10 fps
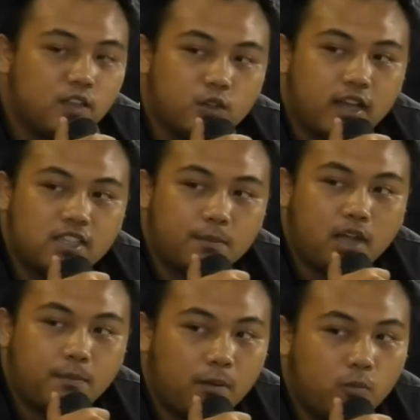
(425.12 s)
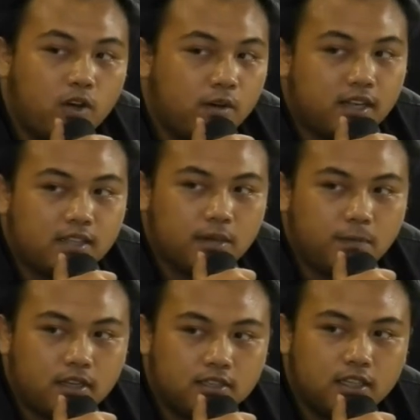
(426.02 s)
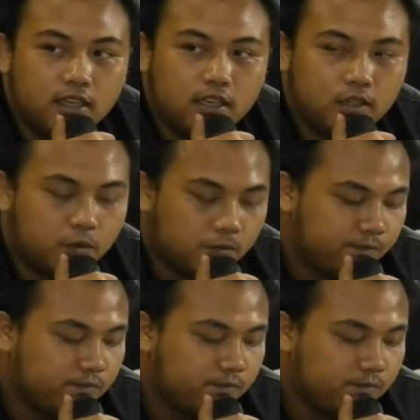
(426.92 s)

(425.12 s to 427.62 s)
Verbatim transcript: langsung ke SMK Pak, bukan di SMA sendiri gitu.